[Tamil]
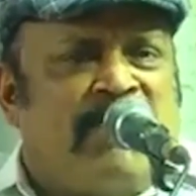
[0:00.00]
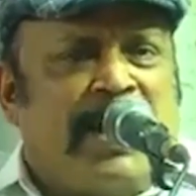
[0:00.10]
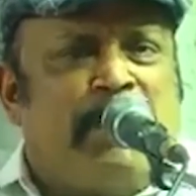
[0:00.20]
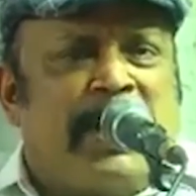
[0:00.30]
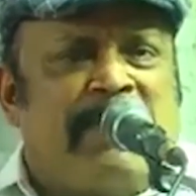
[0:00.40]

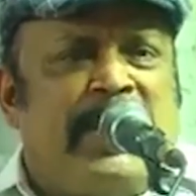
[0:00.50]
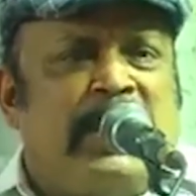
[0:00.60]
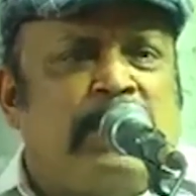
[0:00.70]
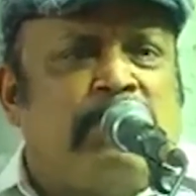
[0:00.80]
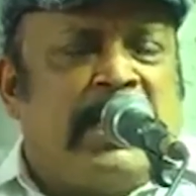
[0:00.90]
வளம் பெற
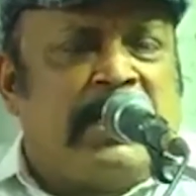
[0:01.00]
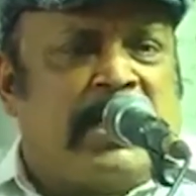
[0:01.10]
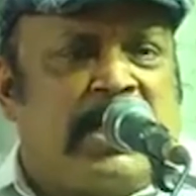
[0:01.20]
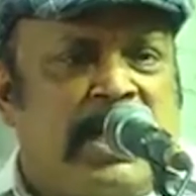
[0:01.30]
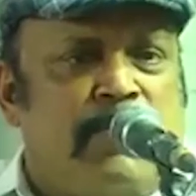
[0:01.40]
வேண்டும் என்ற
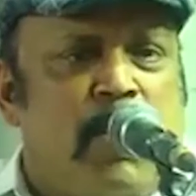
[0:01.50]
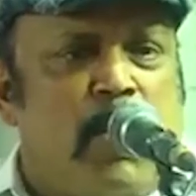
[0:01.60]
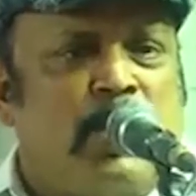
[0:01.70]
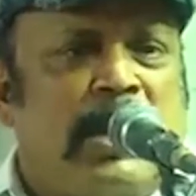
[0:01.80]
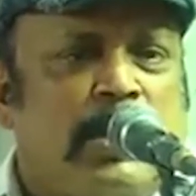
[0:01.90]

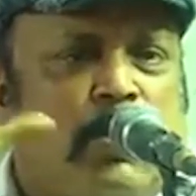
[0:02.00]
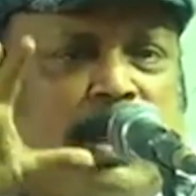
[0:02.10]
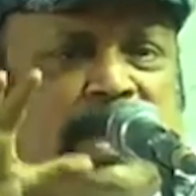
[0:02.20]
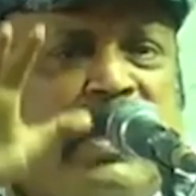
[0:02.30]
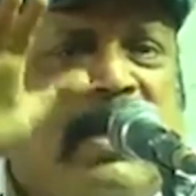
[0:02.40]
கனவோடு அந்த
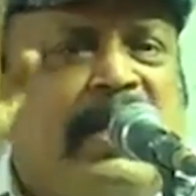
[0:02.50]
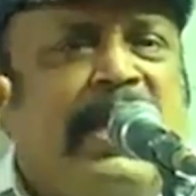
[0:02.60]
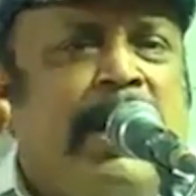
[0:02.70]
குழந்தைகள் அருகிலே